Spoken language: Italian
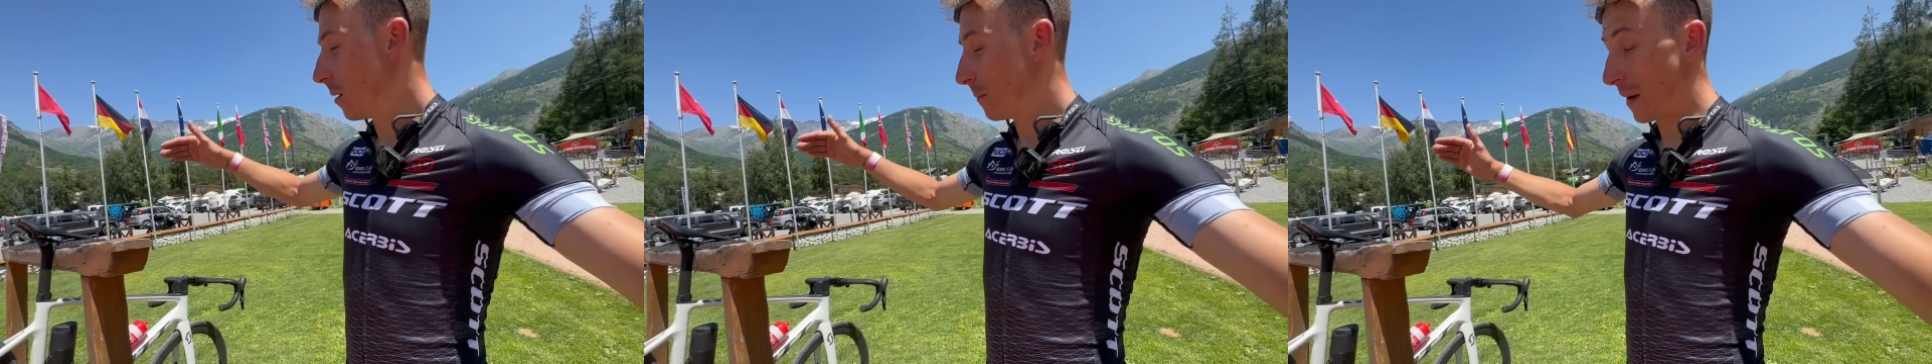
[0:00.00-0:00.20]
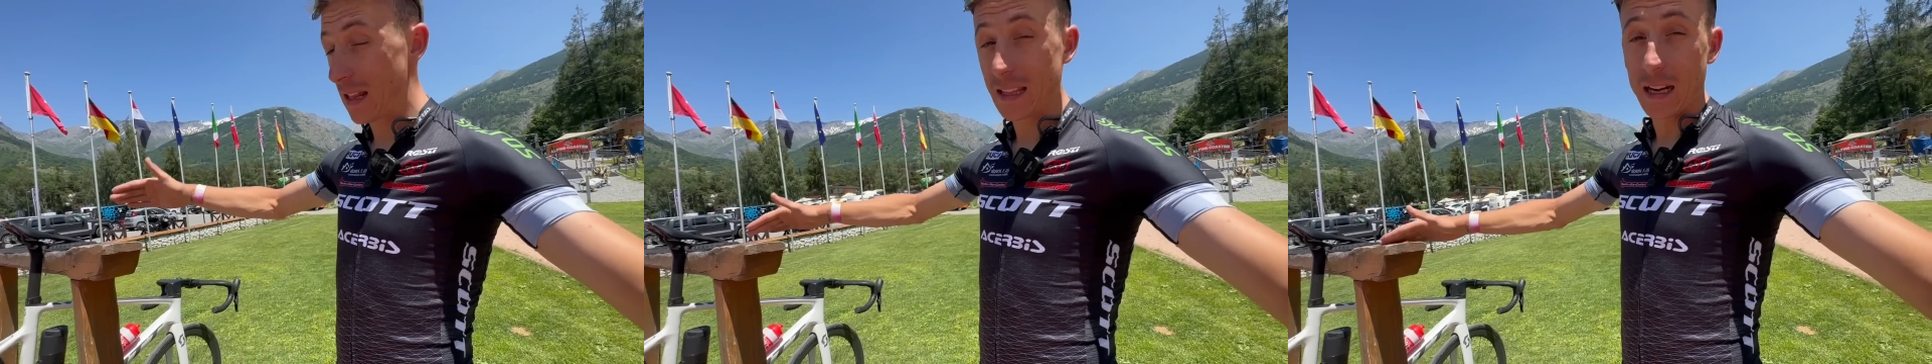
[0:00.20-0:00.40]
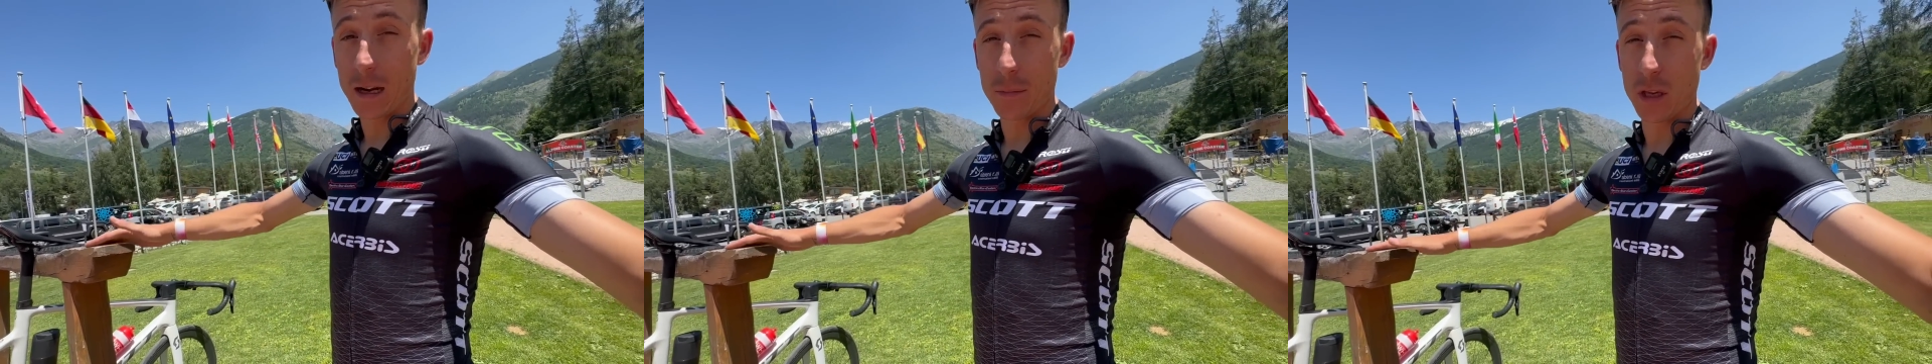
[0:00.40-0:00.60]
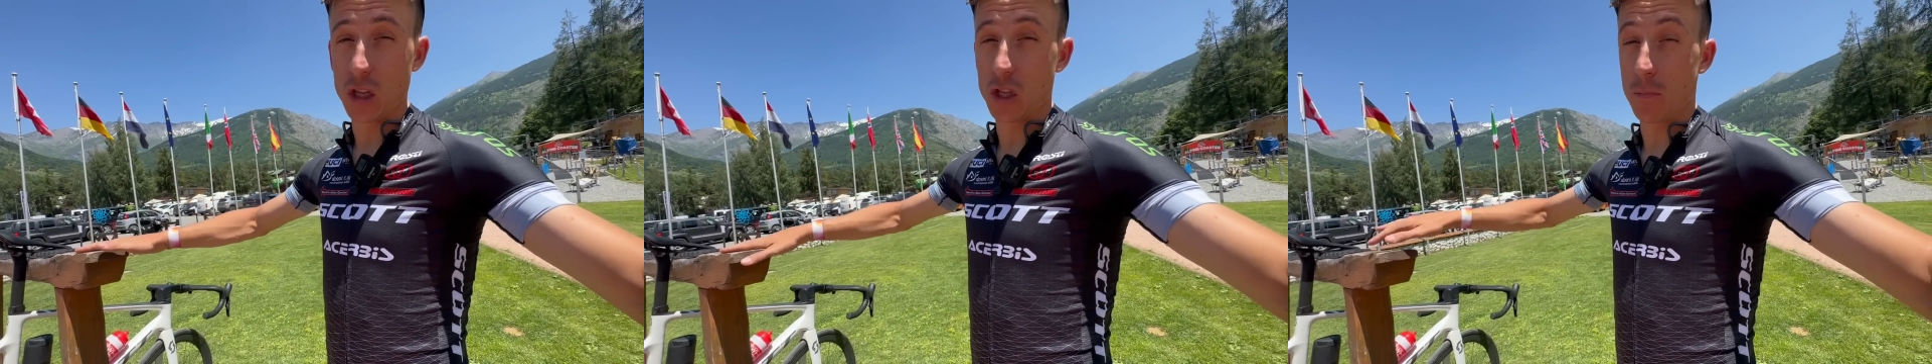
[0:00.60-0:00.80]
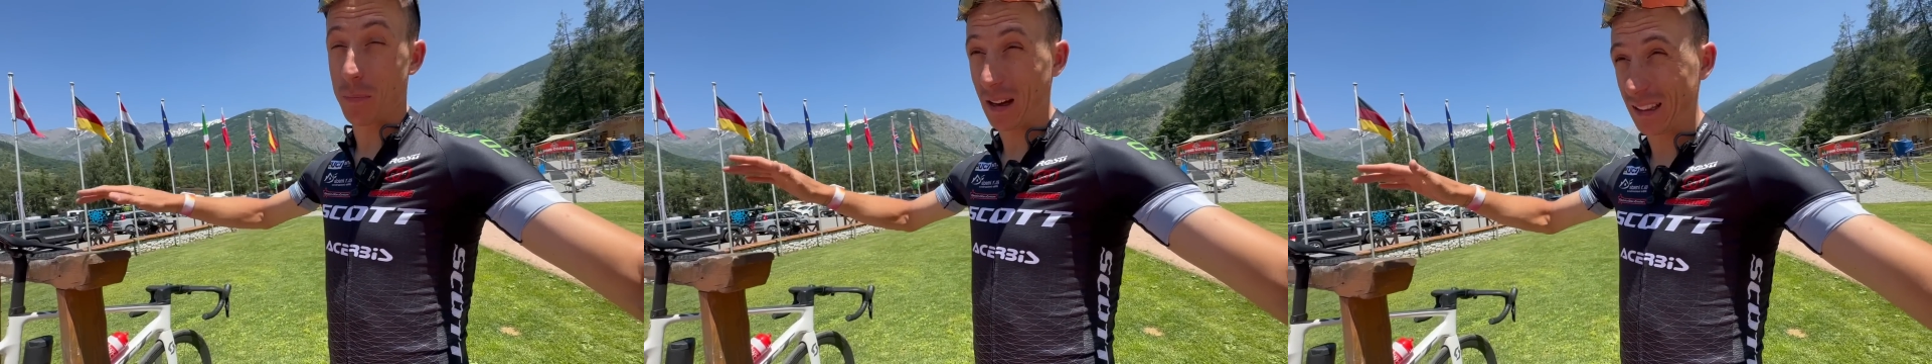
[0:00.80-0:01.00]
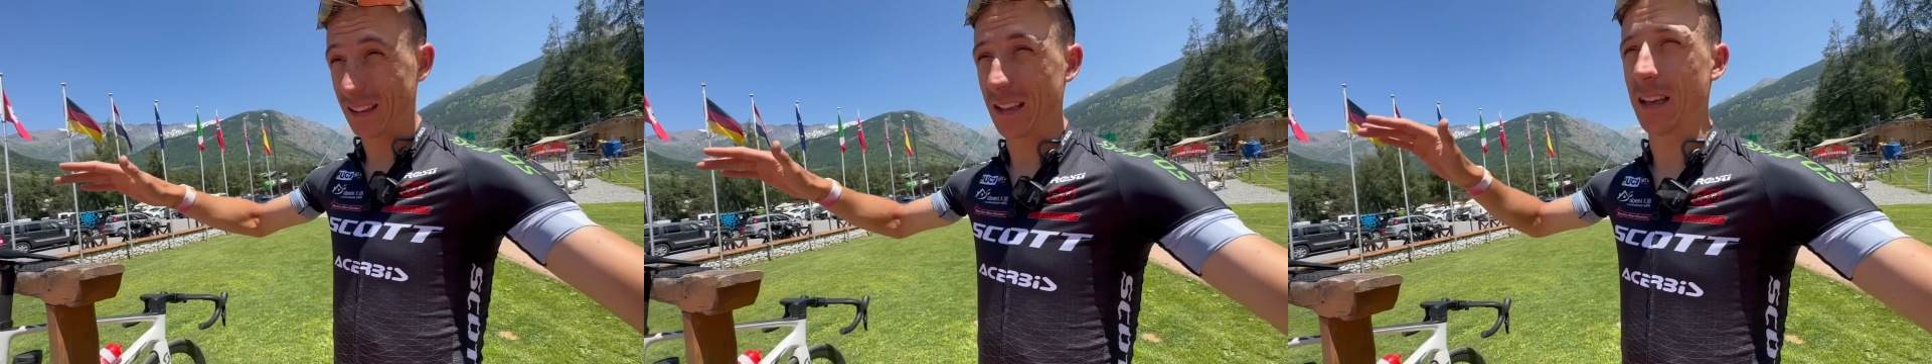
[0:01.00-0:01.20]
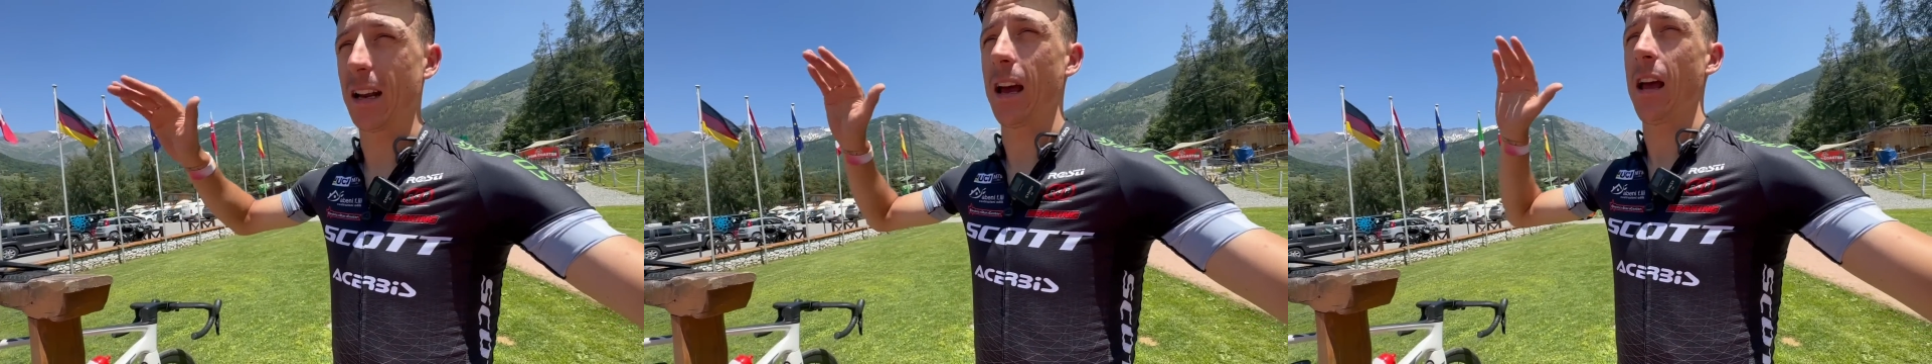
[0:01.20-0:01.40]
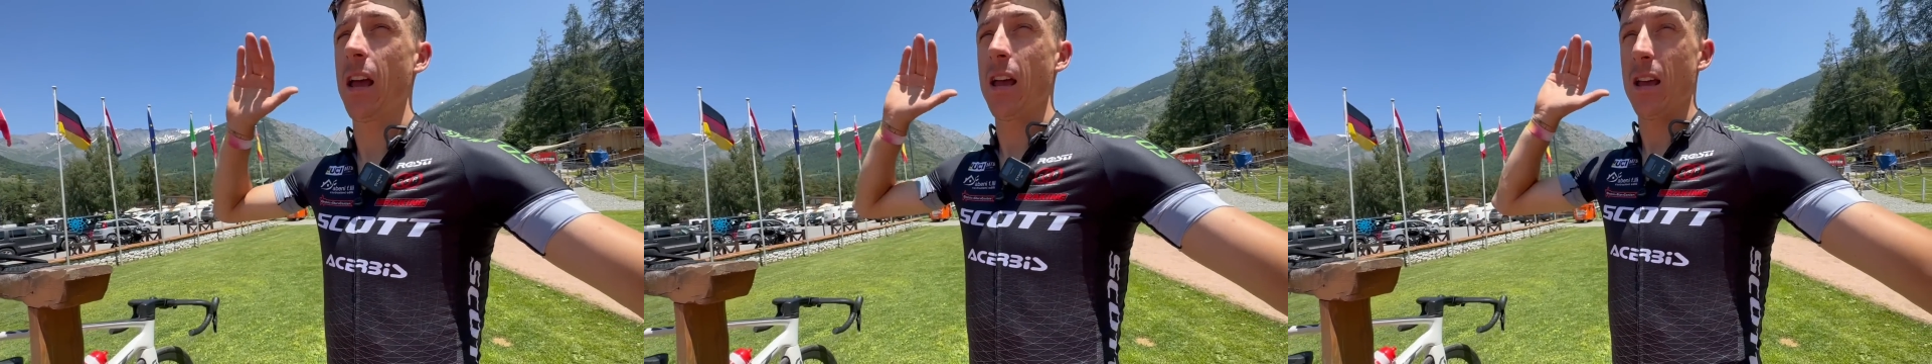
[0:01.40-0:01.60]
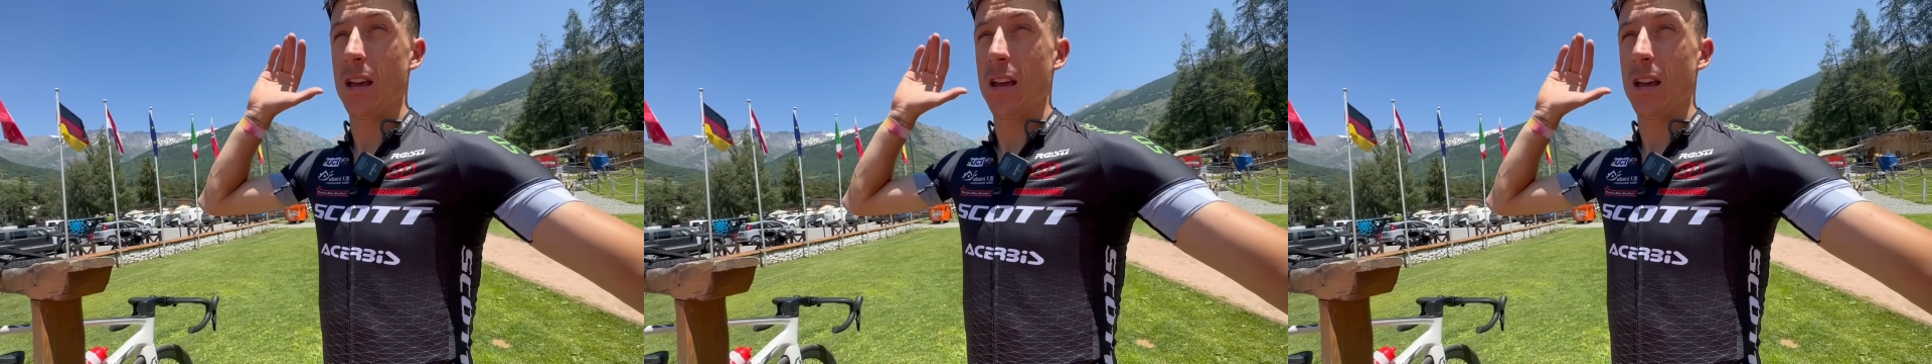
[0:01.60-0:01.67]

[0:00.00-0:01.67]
prendere la bici, partire